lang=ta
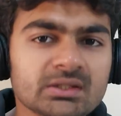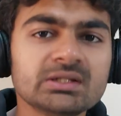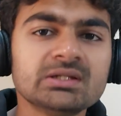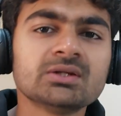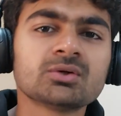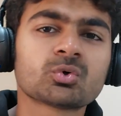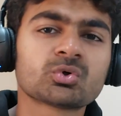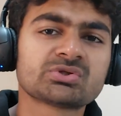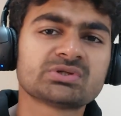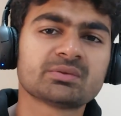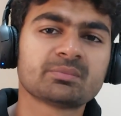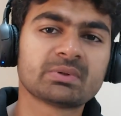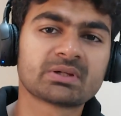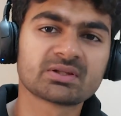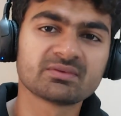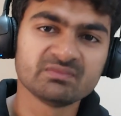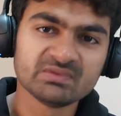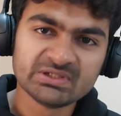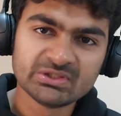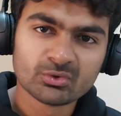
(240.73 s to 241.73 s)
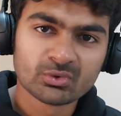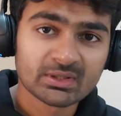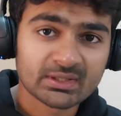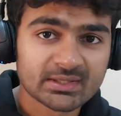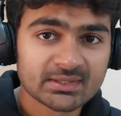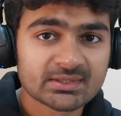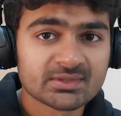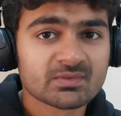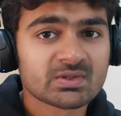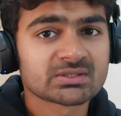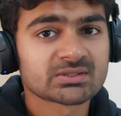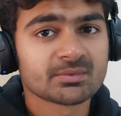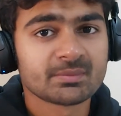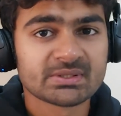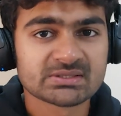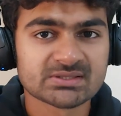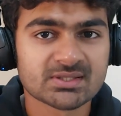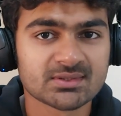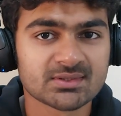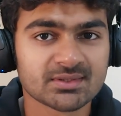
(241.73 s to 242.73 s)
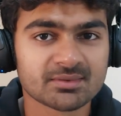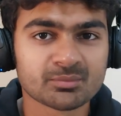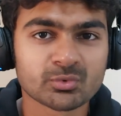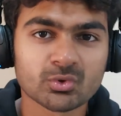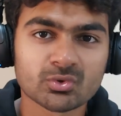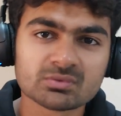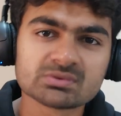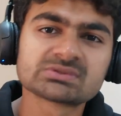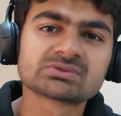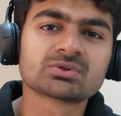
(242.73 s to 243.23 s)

இன்னும் கொஞ்சம் பேர் வீடியோவில் கெட்ட வார்த்தை பேசாதீங்க ப்ரோன்னு